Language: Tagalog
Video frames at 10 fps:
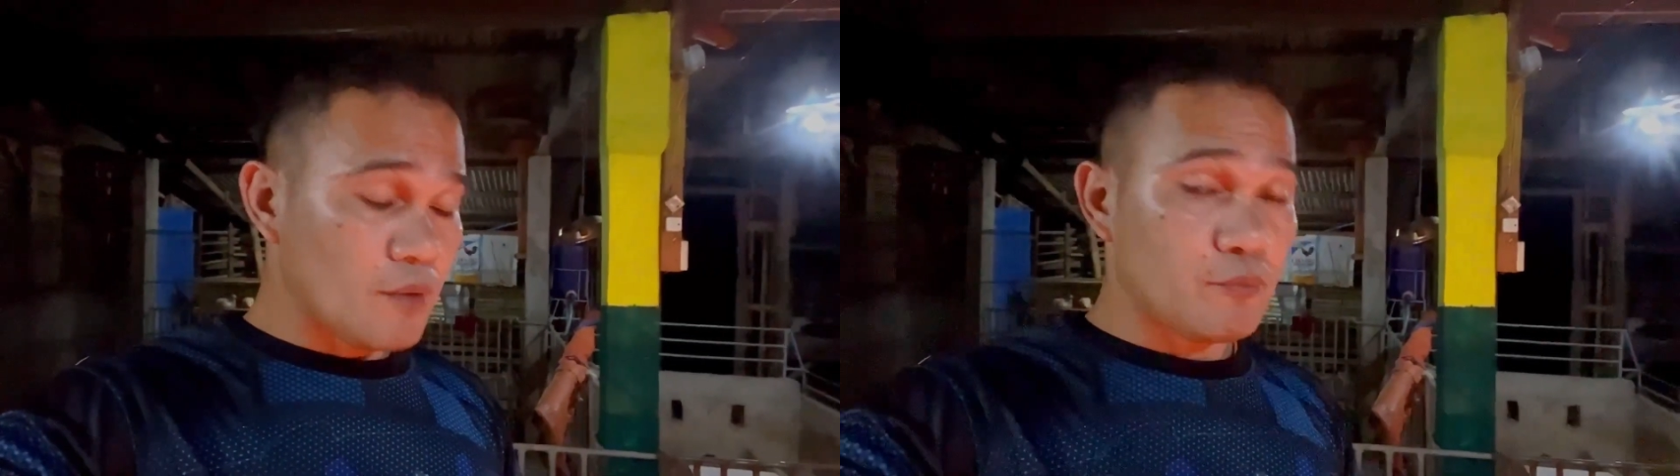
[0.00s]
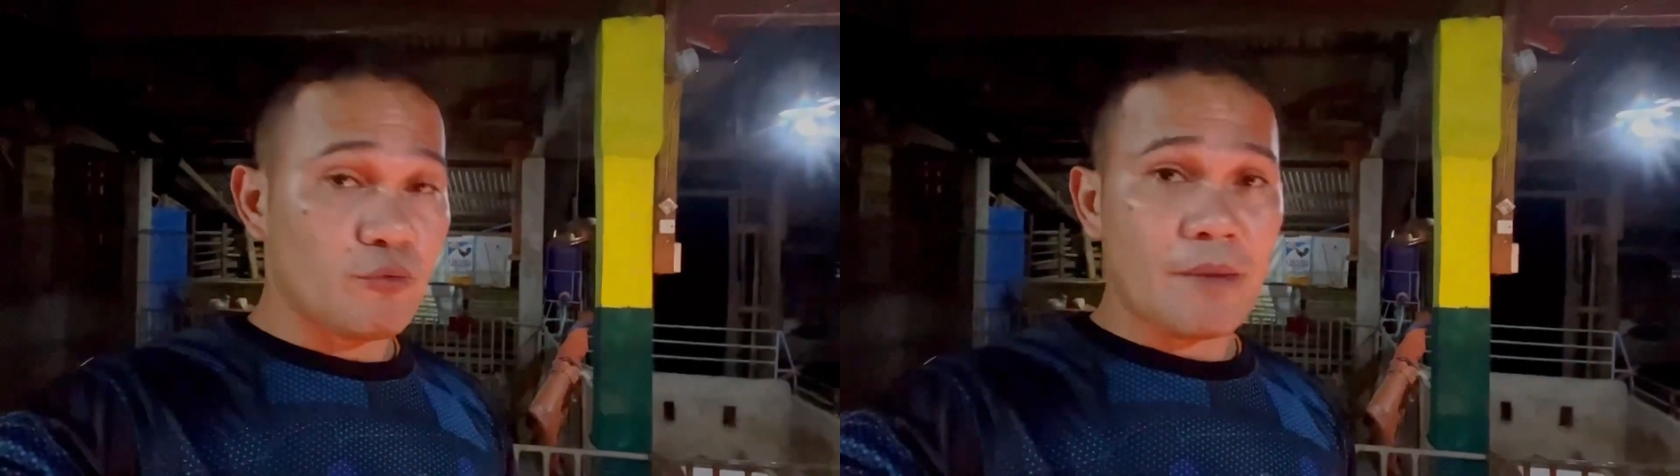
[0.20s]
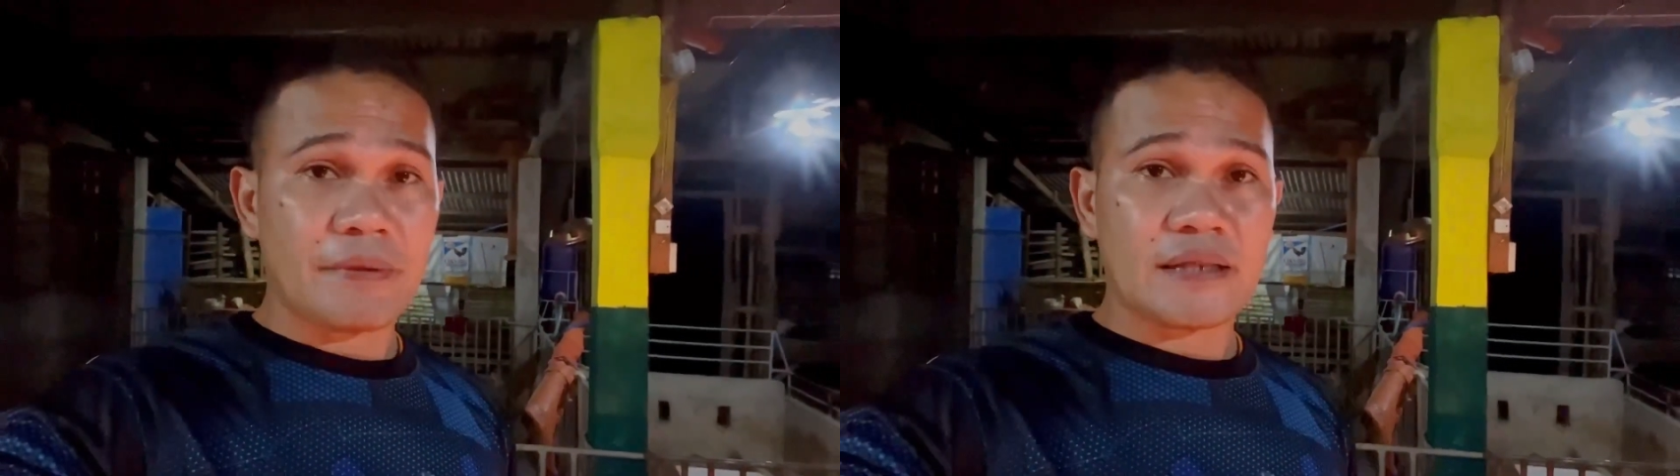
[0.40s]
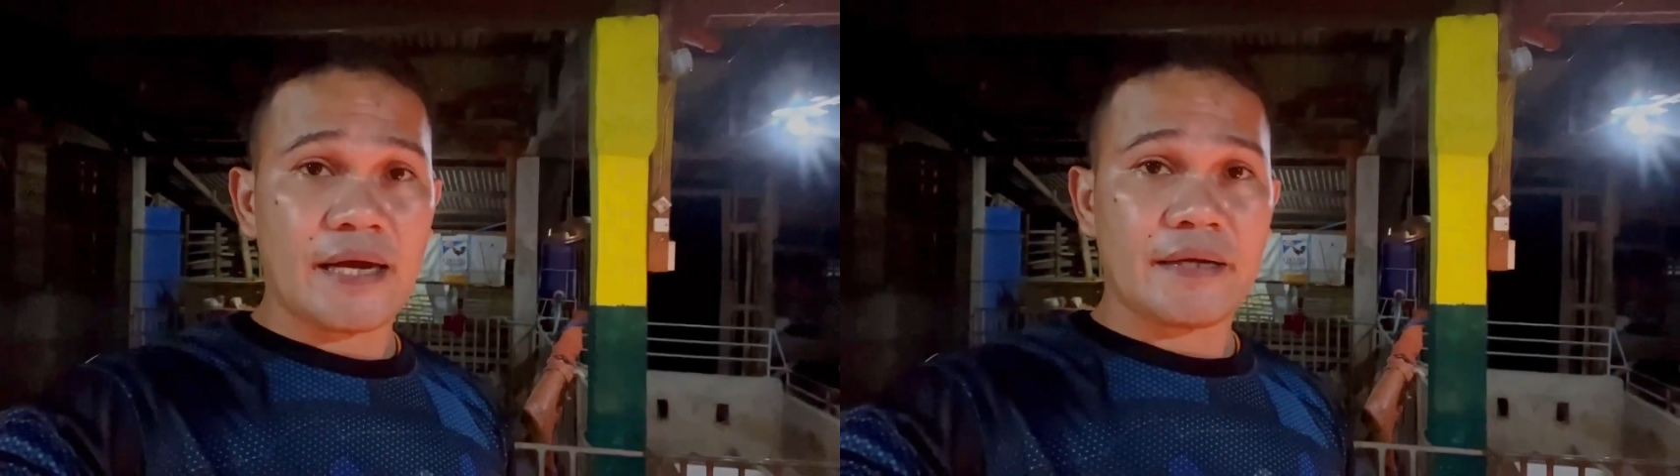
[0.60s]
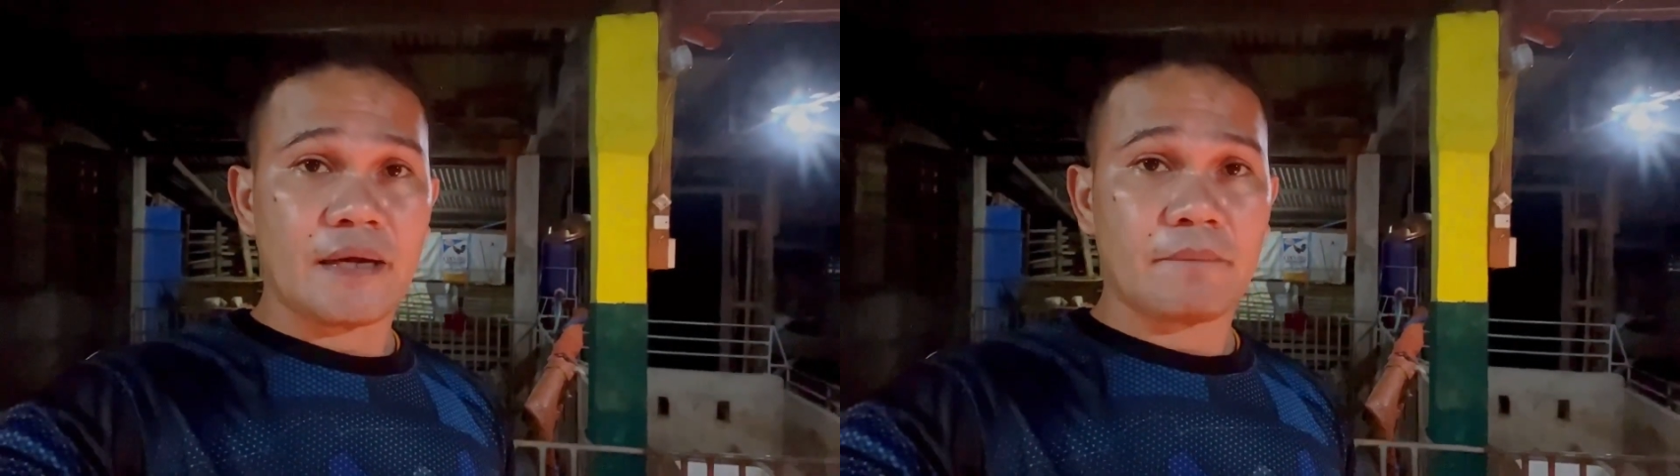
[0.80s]

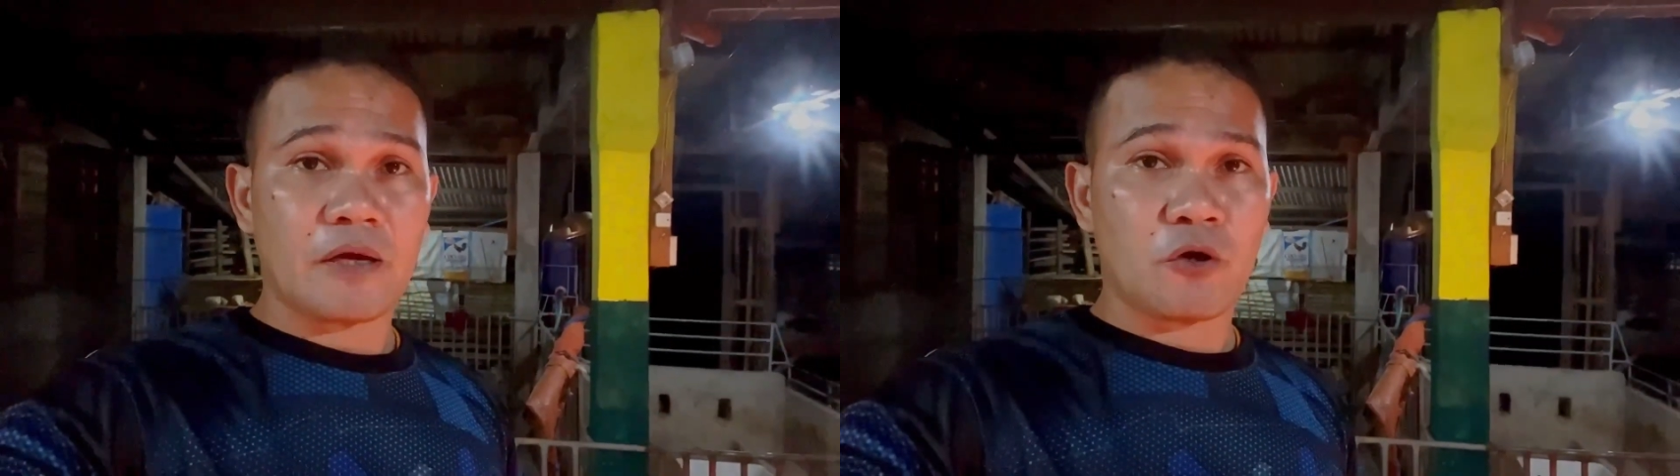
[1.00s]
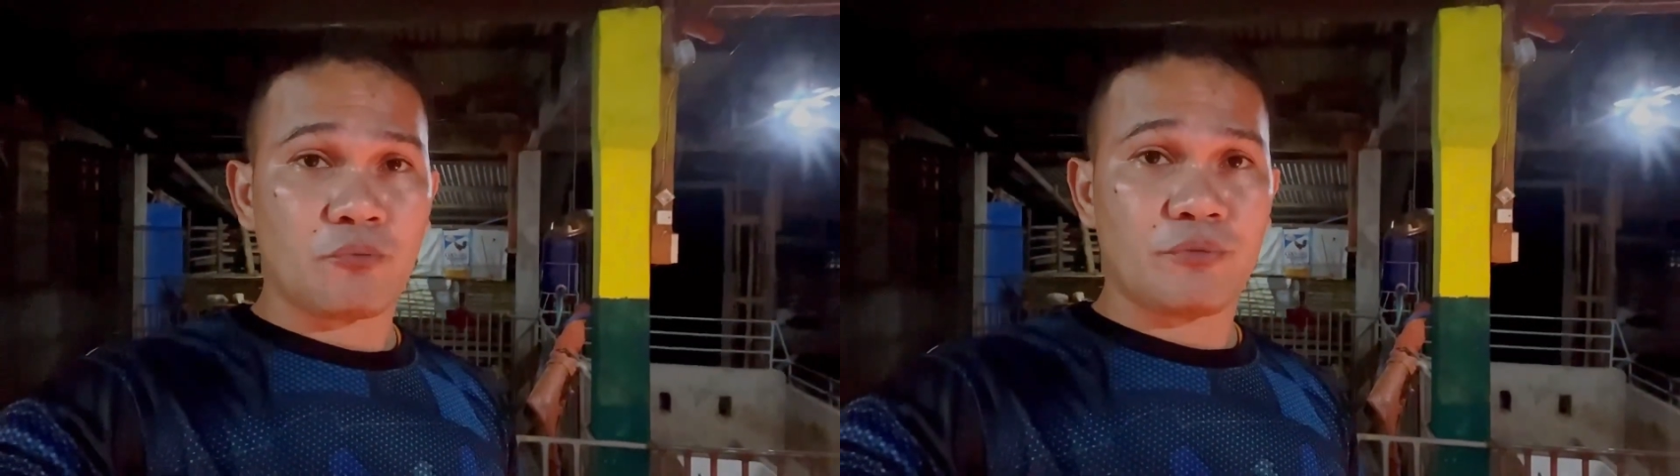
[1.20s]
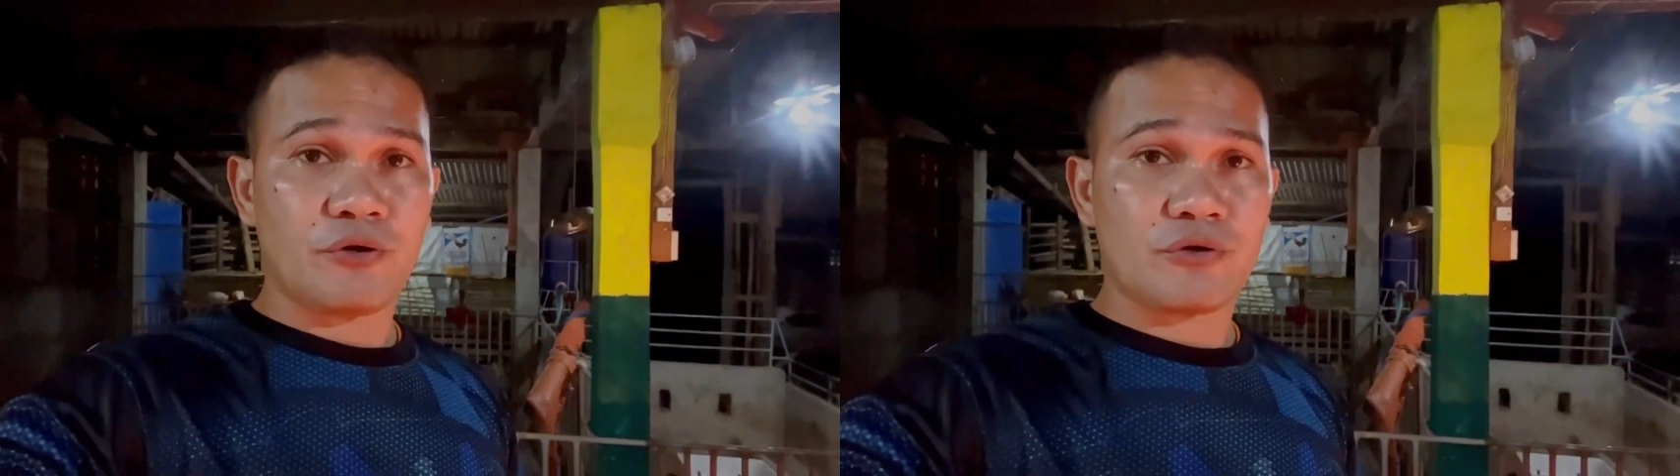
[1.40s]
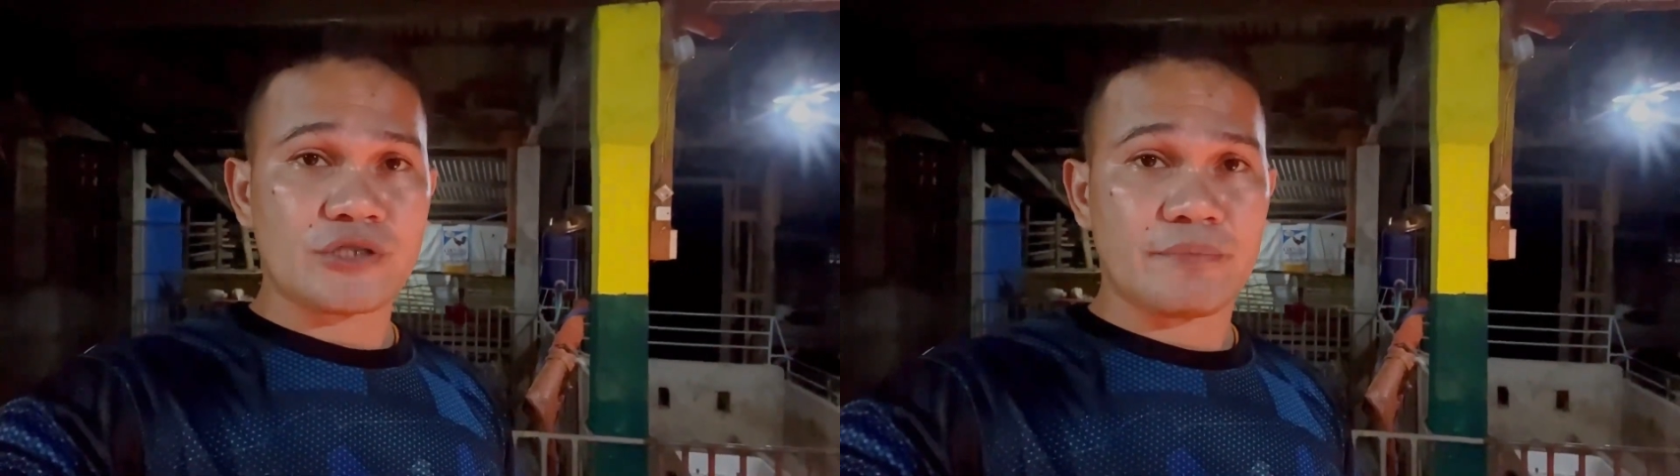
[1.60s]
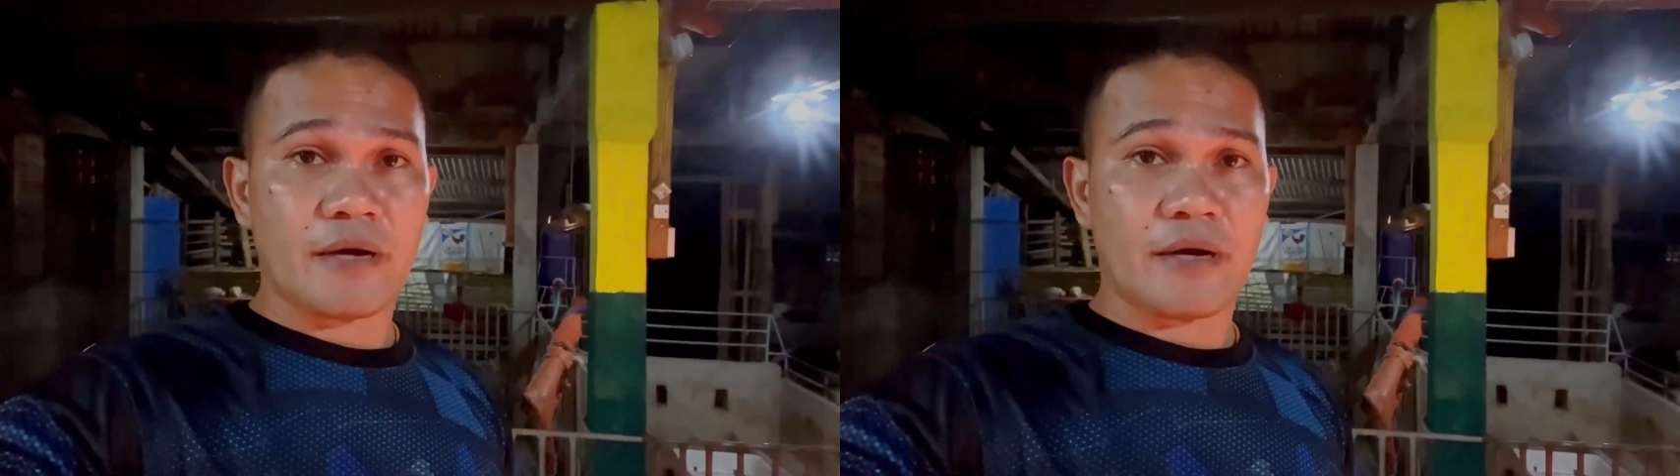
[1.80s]
pumapatay ng mikrobyo sa